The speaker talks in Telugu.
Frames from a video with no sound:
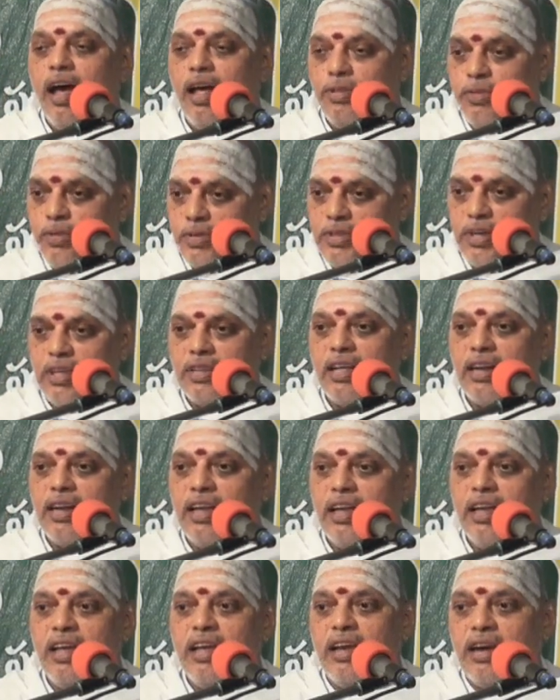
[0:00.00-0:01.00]

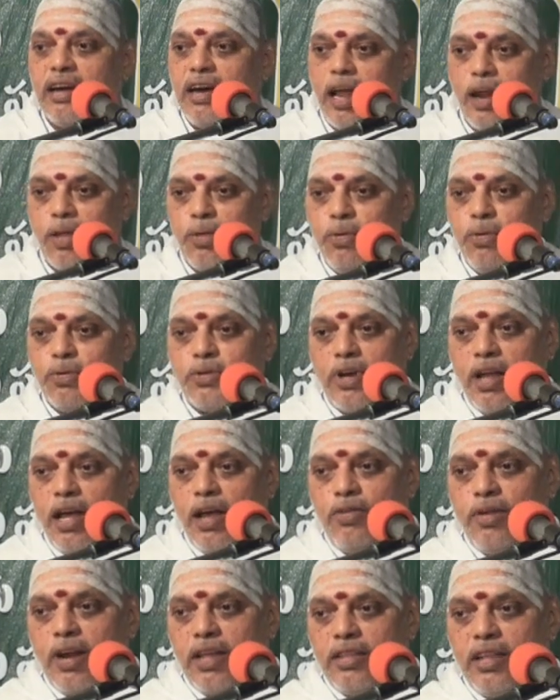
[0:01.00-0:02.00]
అందుచేతనే
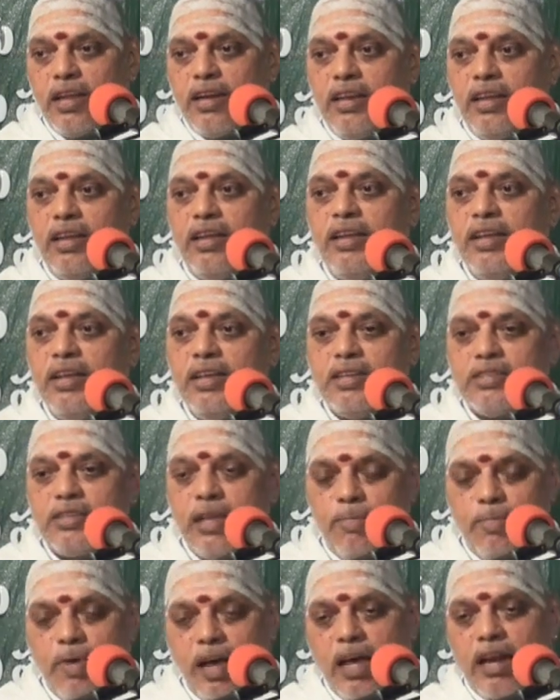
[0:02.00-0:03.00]
కరదూషణాదులందరినీ
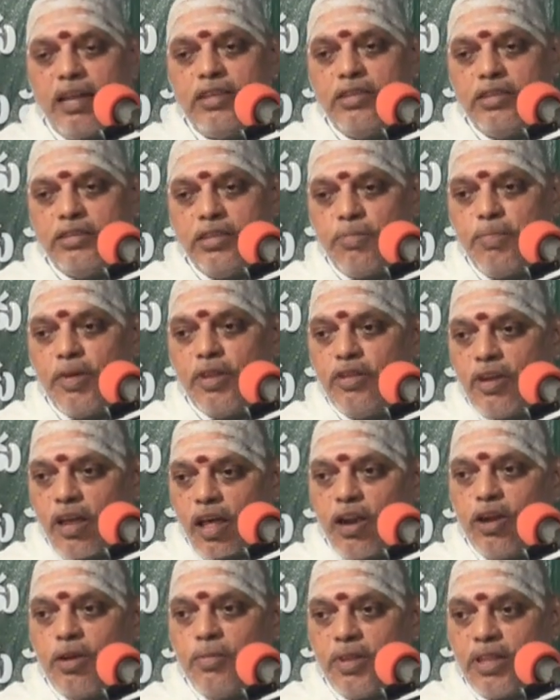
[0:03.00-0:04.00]
సంహారం చేసే
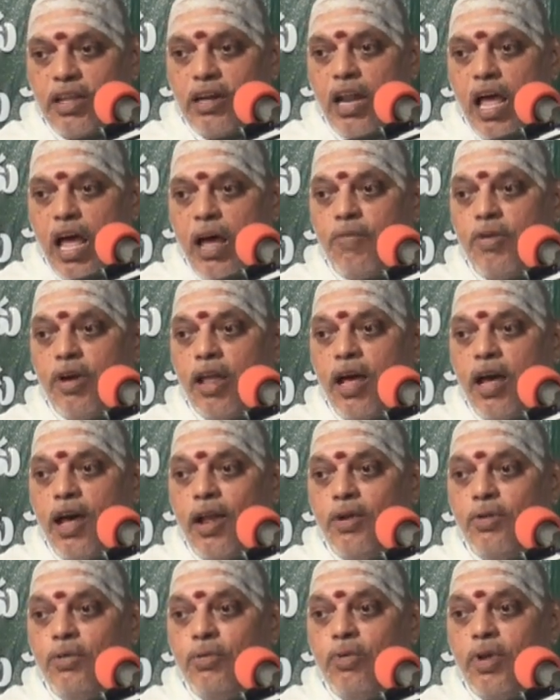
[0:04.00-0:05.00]
పద్నాలుగు మంది
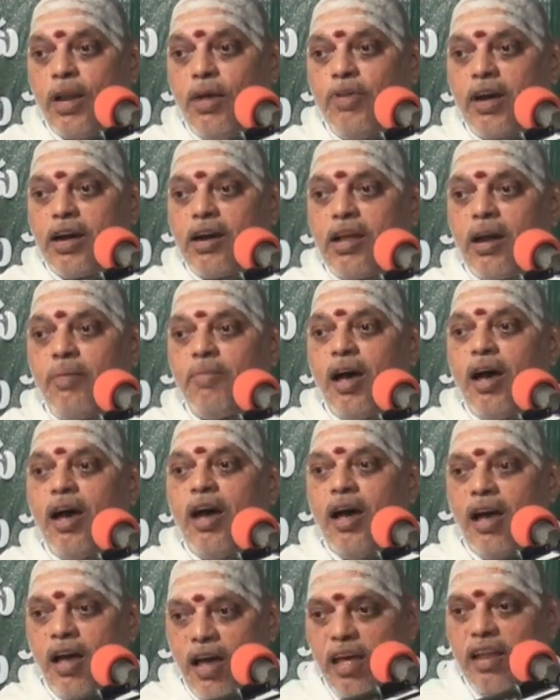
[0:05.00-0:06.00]
రావణాన్యూన
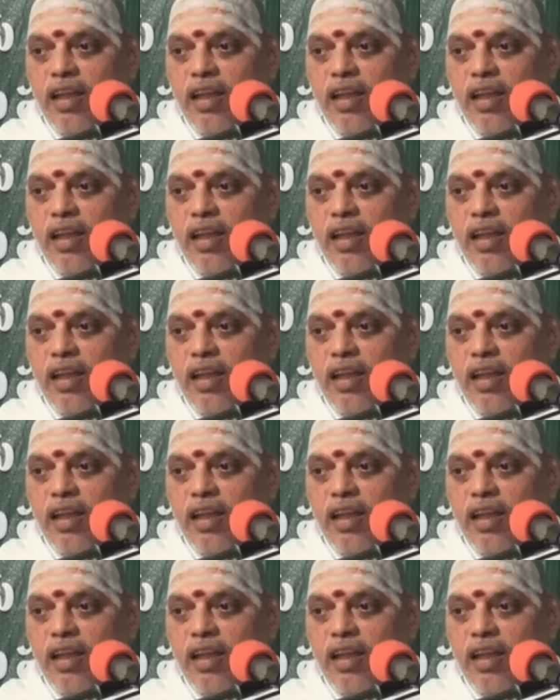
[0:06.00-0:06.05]
విక్రమాహ